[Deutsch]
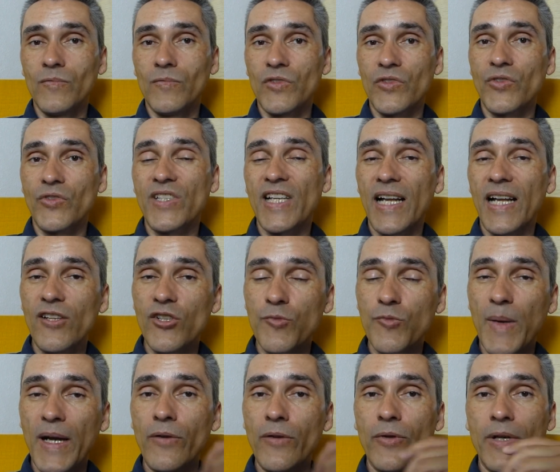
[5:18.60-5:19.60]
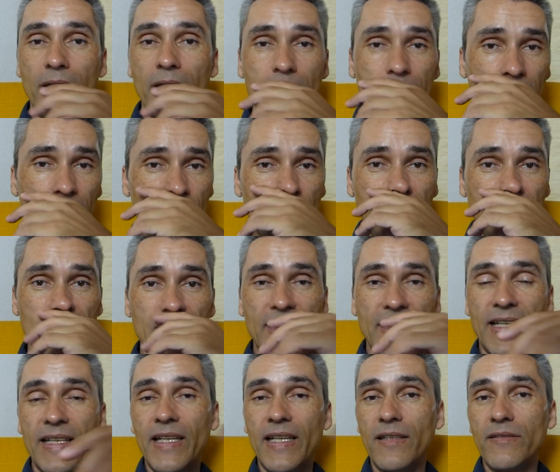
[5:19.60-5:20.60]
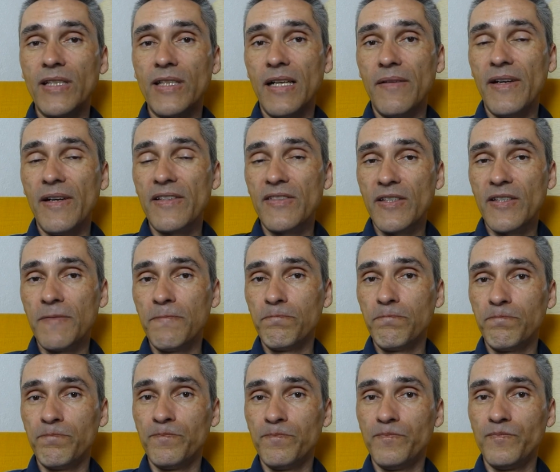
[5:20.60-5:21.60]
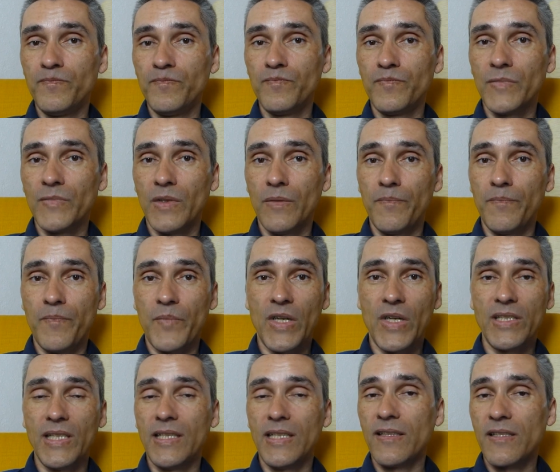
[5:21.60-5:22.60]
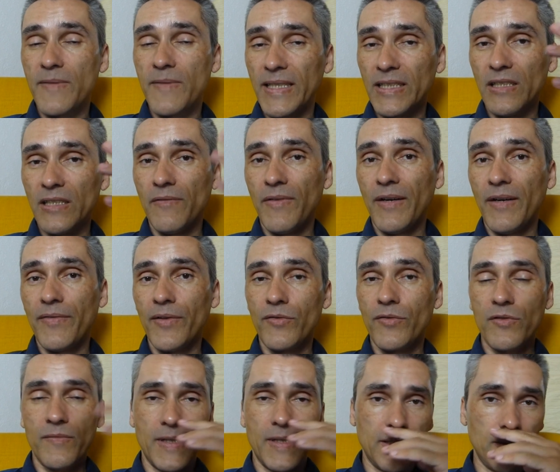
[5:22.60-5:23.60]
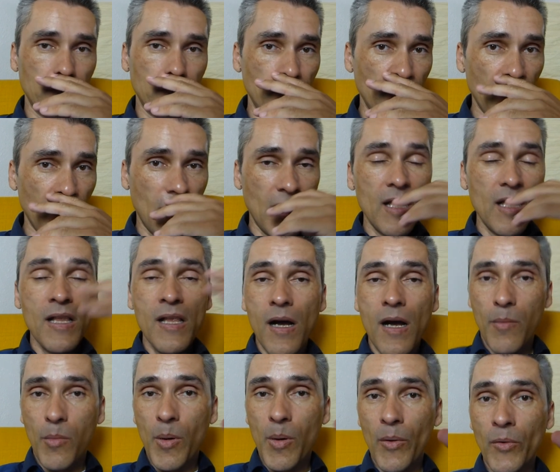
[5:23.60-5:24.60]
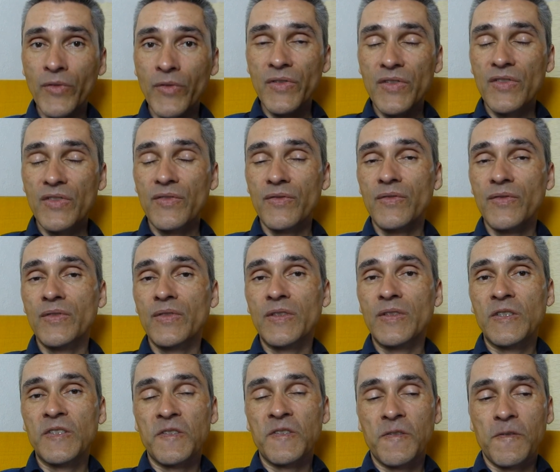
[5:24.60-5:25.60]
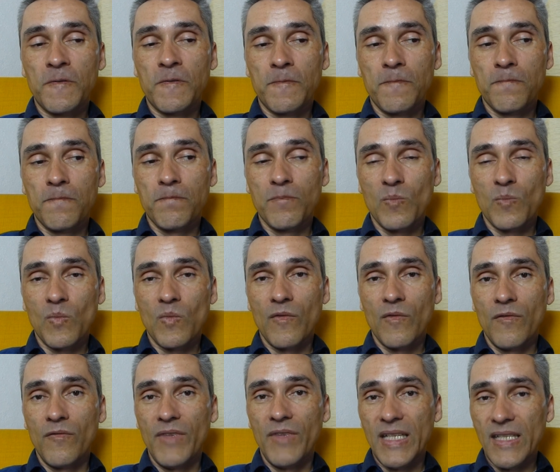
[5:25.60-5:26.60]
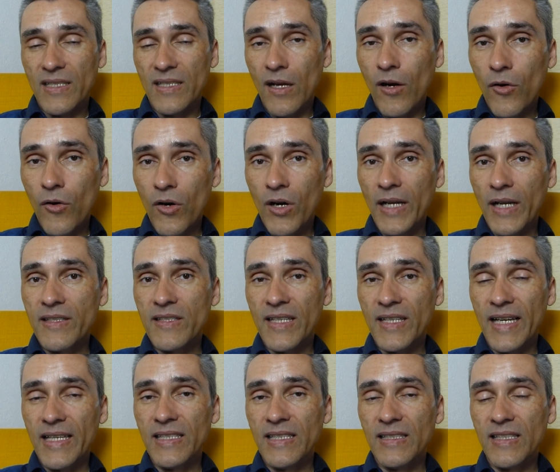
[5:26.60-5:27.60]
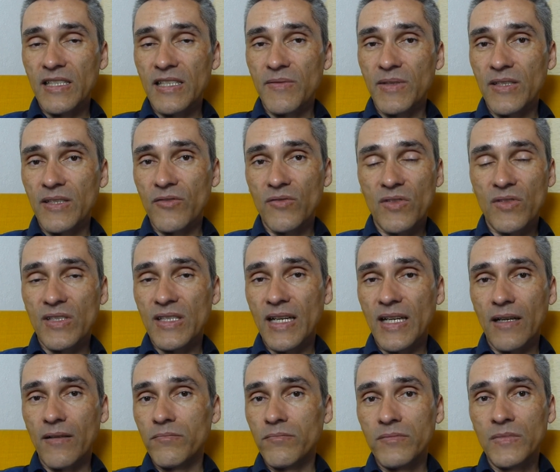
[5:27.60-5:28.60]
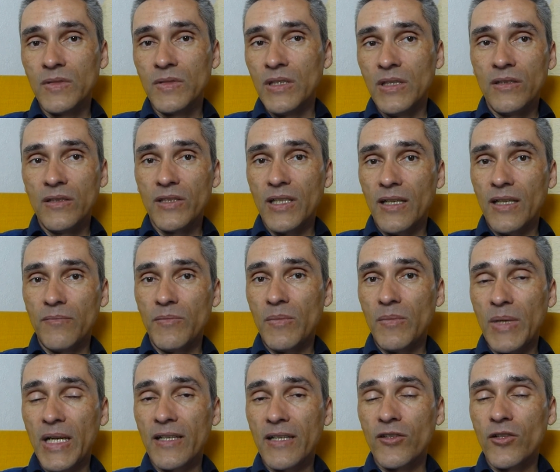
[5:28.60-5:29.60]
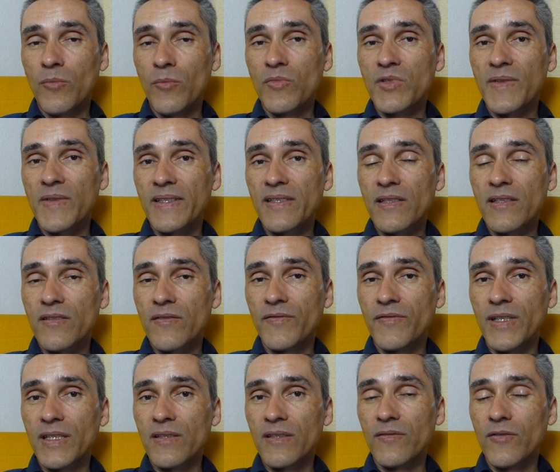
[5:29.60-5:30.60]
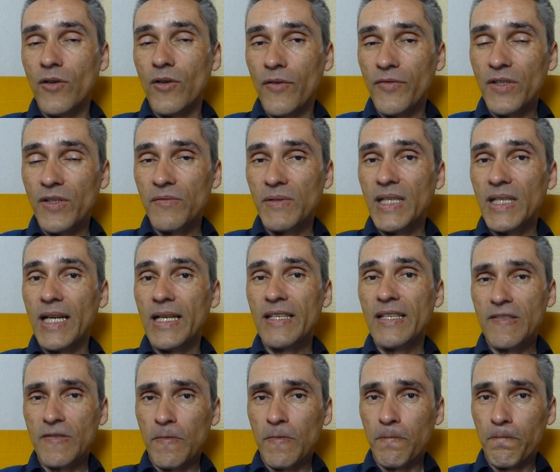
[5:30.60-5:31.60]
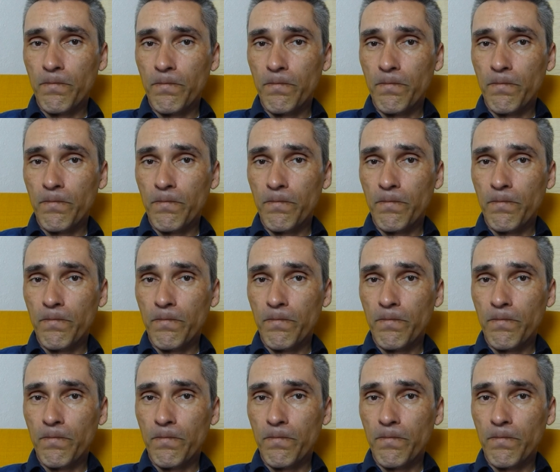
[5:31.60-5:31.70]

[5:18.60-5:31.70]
soziale Spannungen in verschiedenen Ländern teilweise, hat jeder zweite eine Waffe und so weiter. Aber bei uns wäre das auch ein Zeichen, dass wir das sozusagen, ja, mal genommen, am 20.04. eröffnet wieder alles.